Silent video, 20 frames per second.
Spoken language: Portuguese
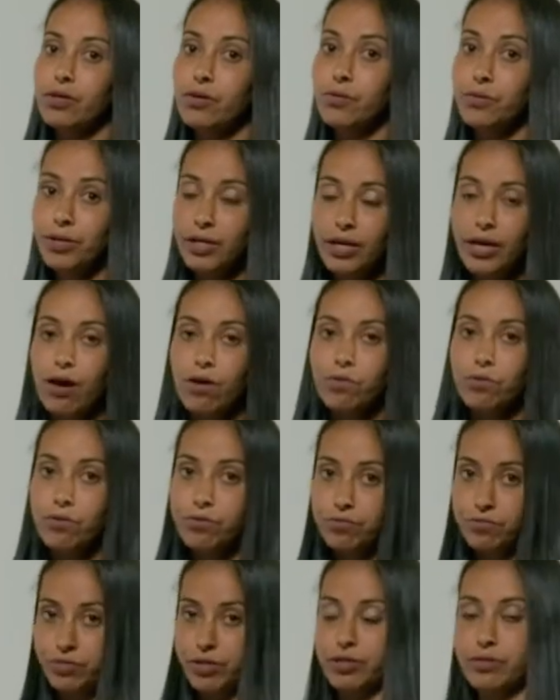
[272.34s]
O que é o
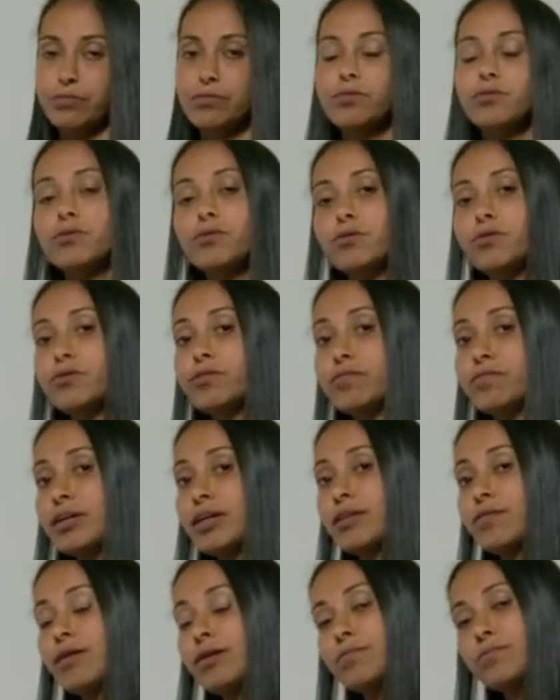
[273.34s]
governo? O
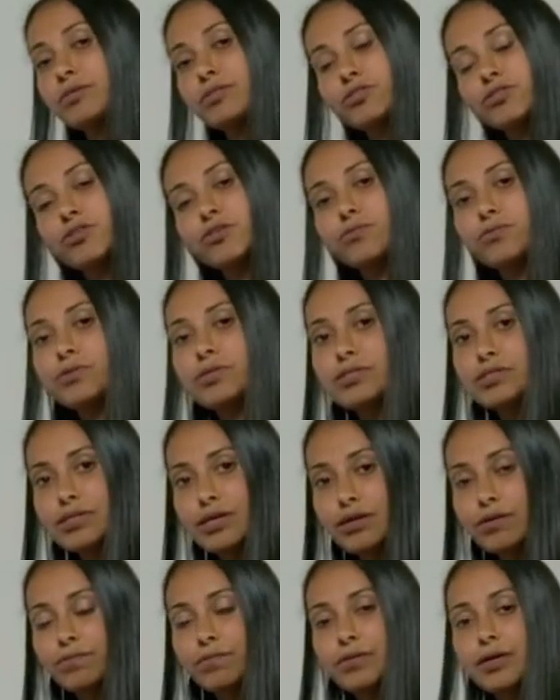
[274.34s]
governo é uma
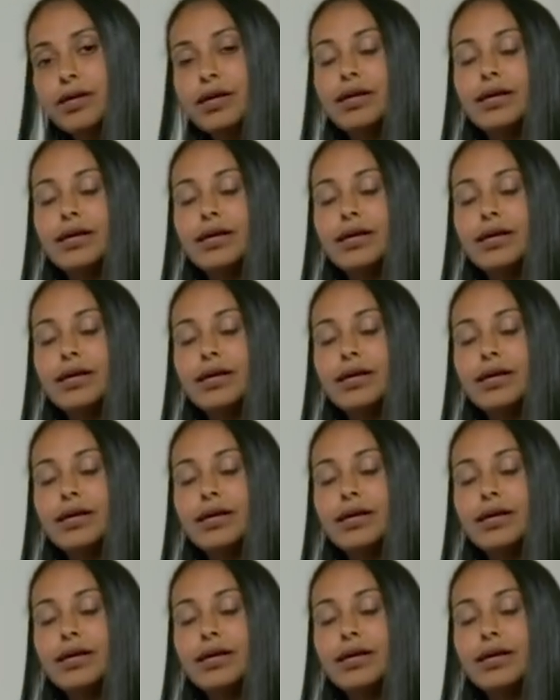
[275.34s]
instituição